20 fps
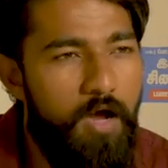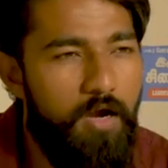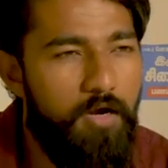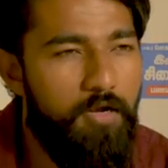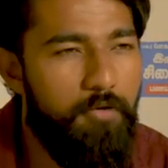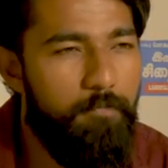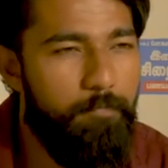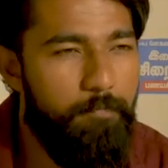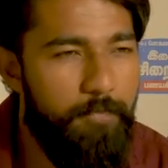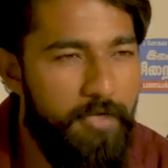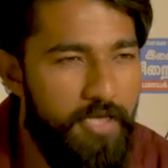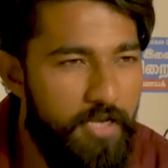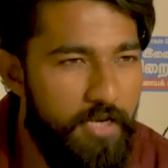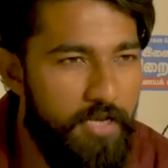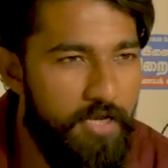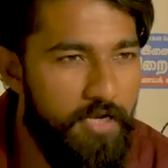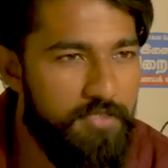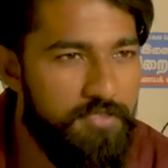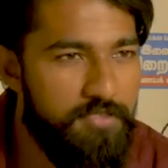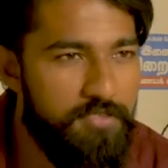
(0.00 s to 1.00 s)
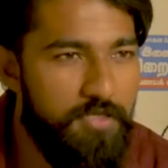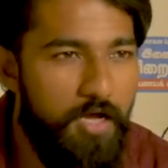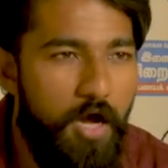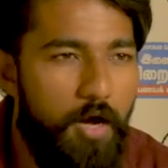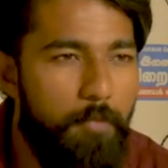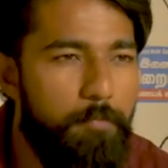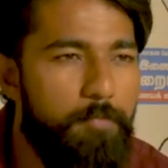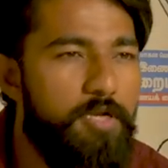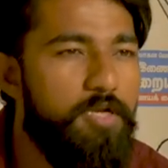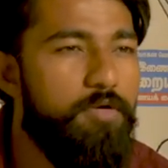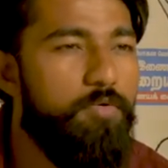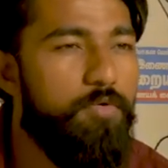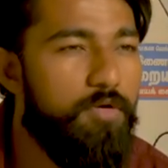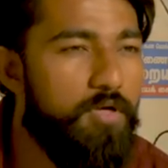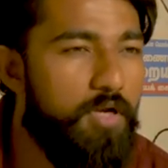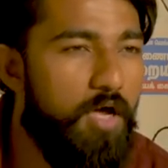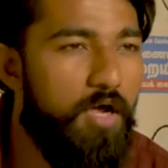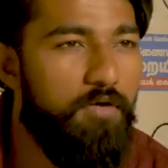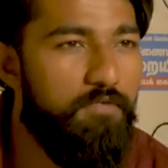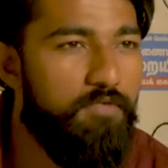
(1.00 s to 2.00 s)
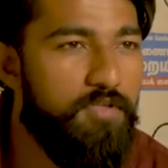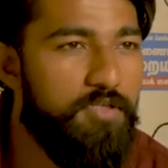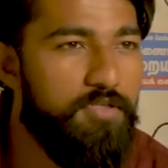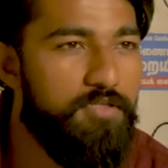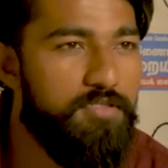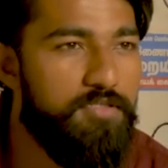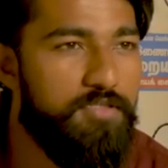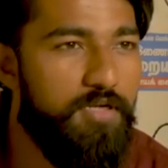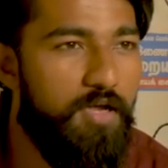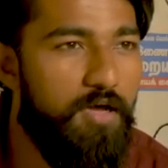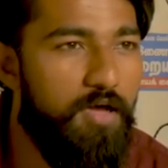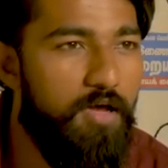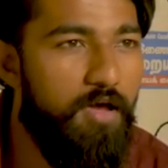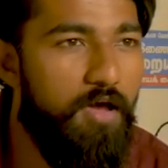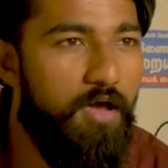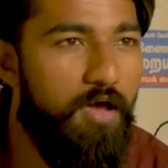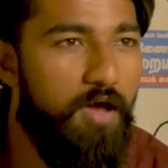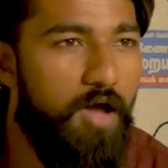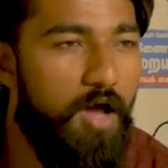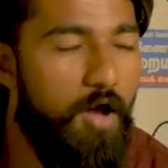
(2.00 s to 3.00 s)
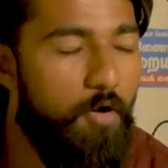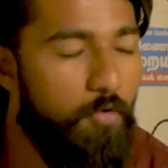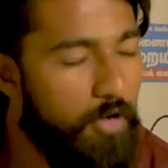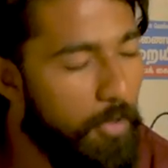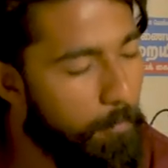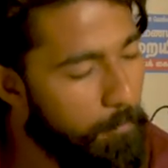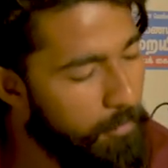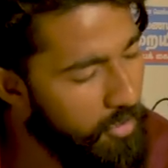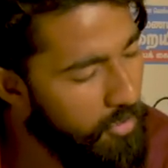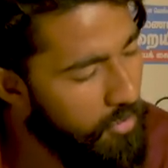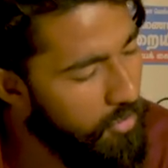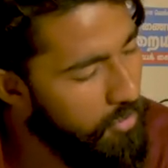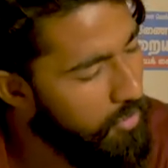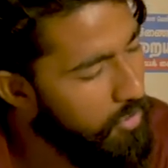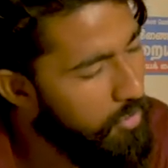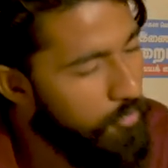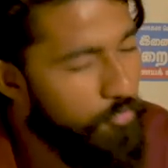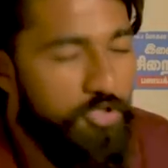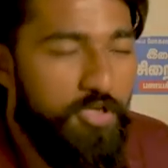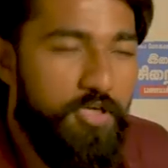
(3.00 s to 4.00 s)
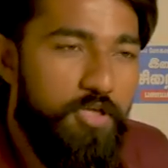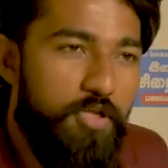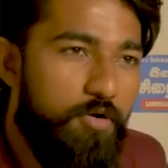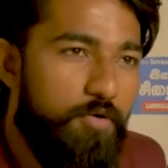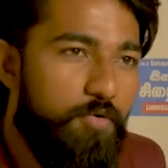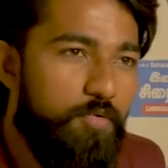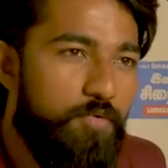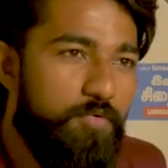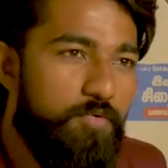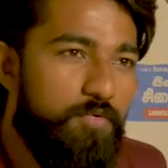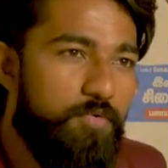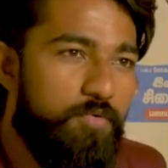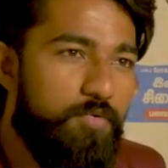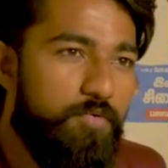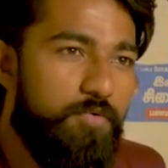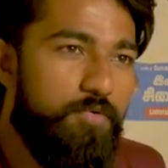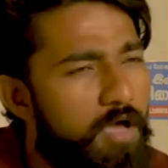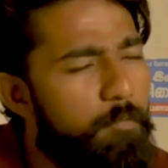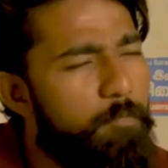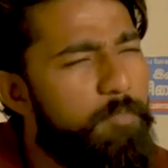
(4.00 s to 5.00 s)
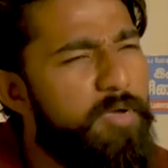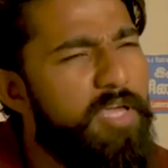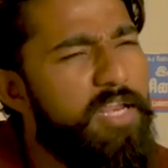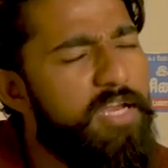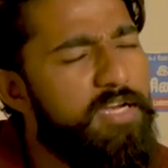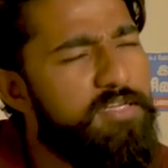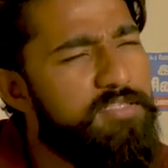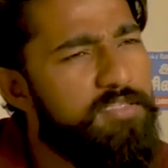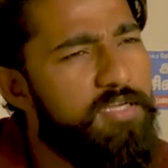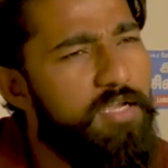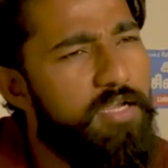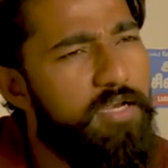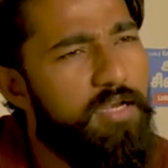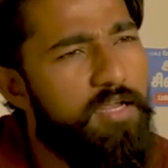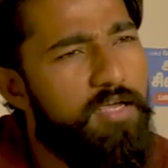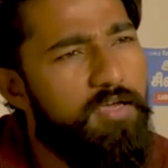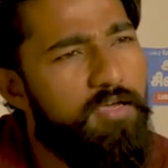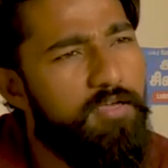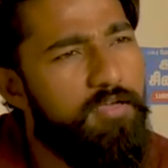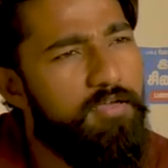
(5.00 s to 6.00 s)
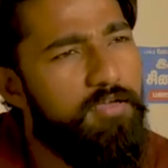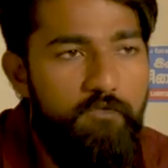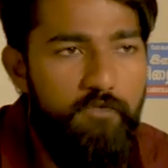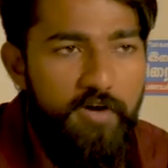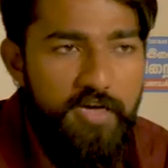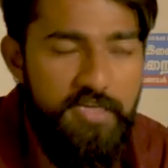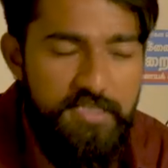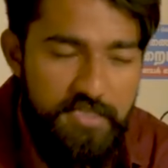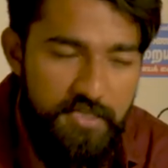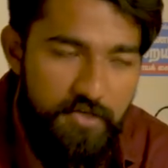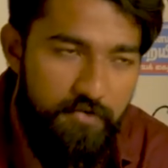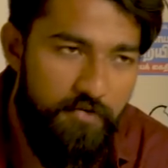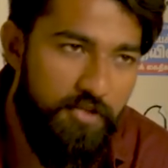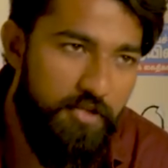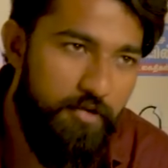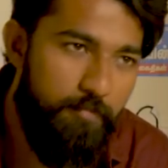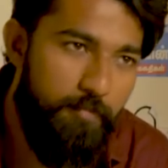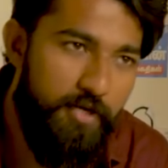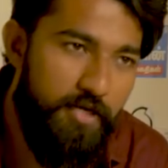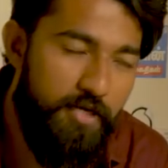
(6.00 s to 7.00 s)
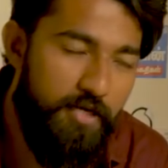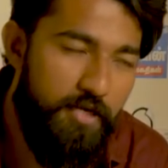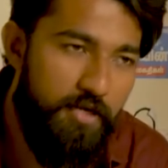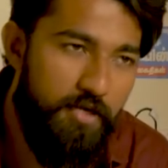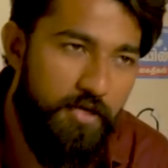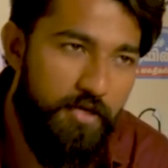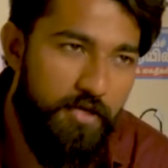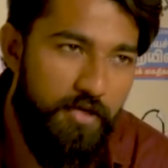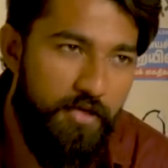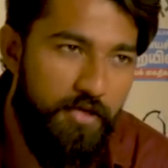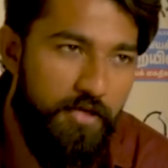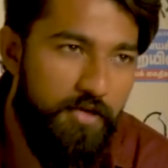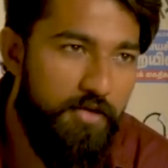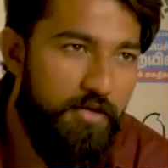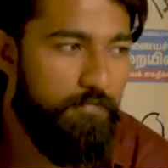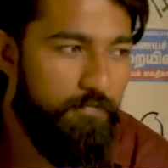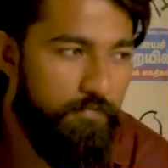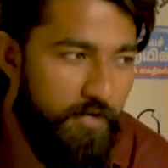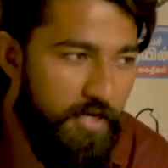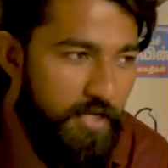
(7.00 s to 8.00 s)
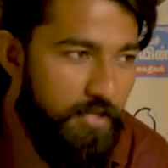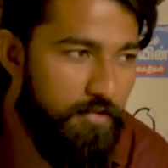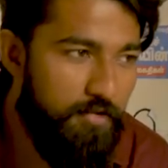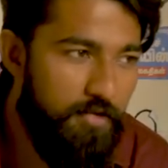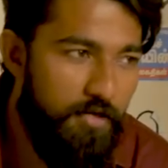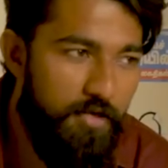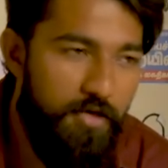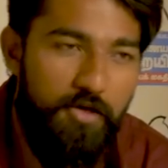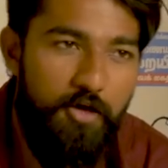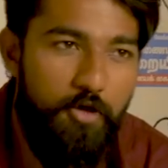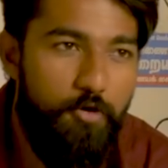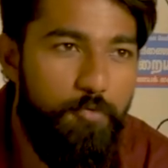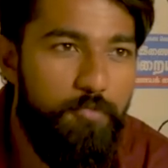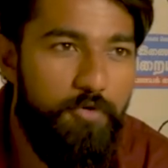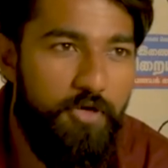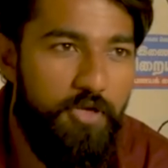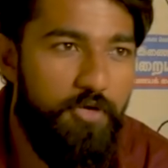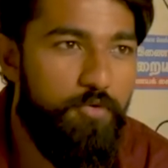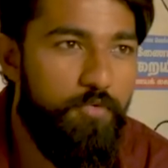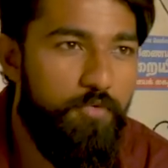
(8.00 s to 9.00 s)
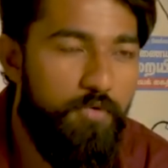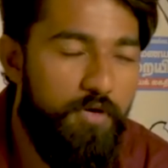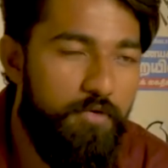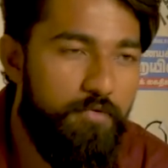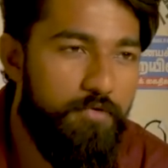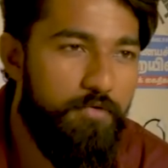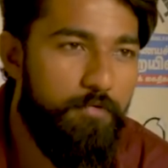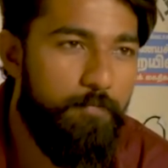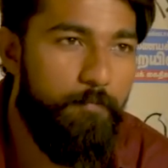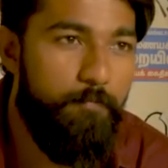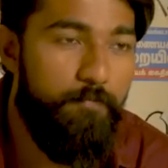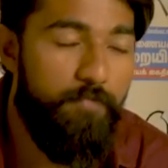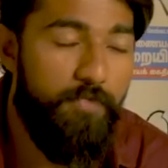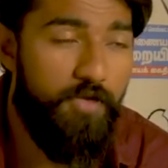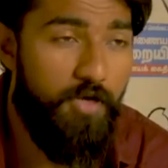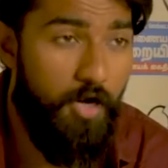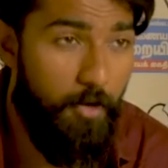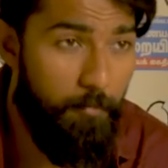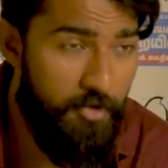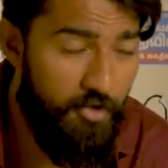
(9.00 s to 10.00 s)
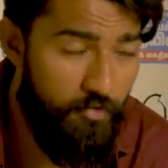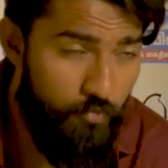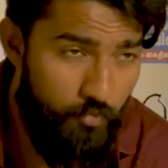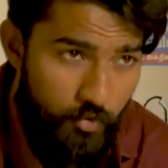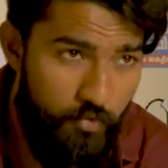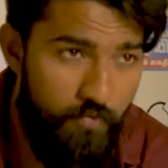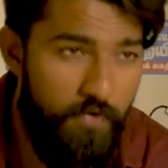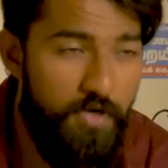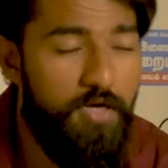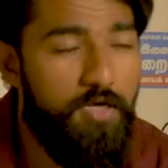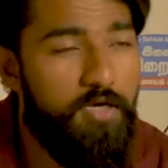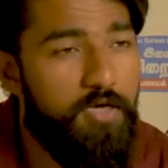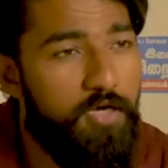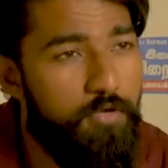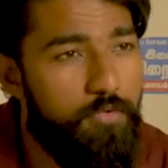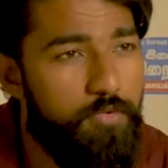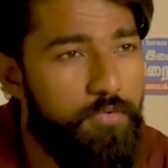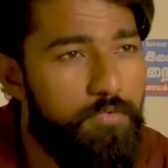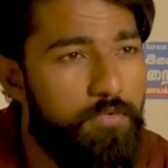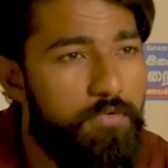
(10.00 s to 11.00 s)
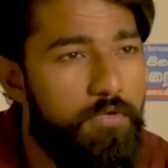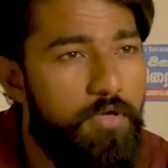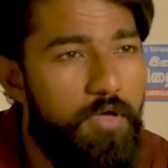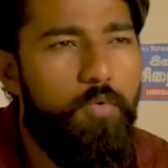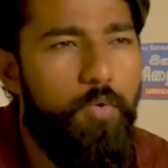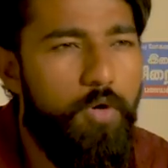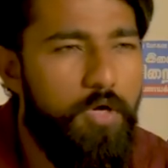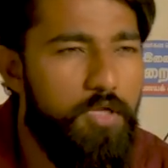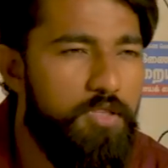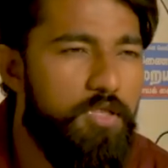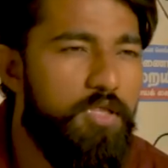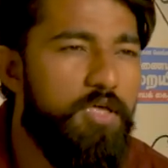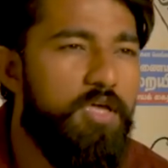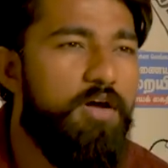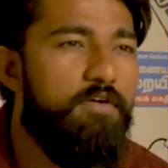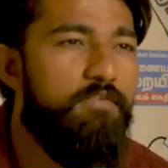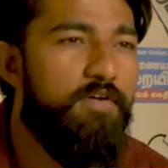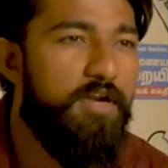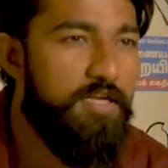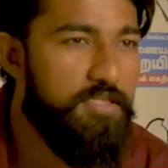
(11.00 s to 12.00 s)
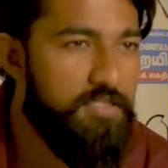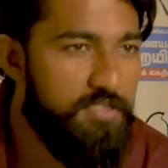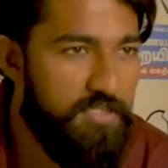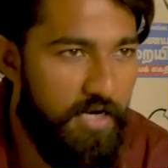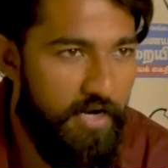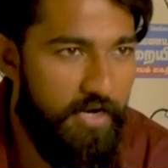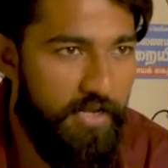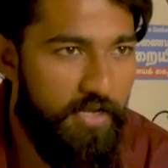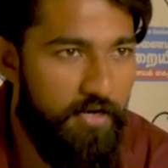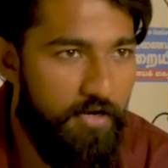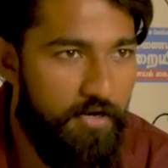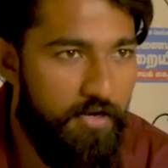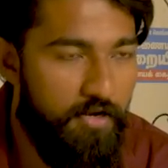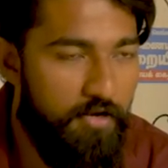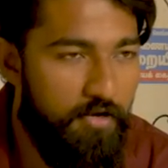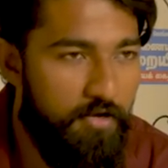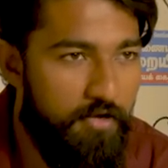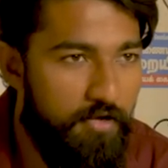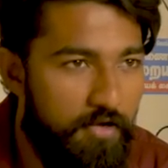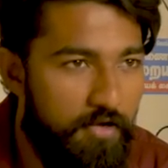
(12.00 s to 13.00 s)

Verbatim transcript: ஆனால் பீரியட்ஸ் அப்படின்னு ஒரு நாள் வந்துடுச்சுன்னா அவங்கள அப்படியே ஒதுக்கிடுவோம் பீரியட்ஸ்னால் என்ன வயசுக்கு வந்த பெண்களுக்கு வயிற்றில் கருமுட்டை உருவாகும் அப்படி உருவான கரு குழந்தையாக வளர்ச்சி அடையலைன்னா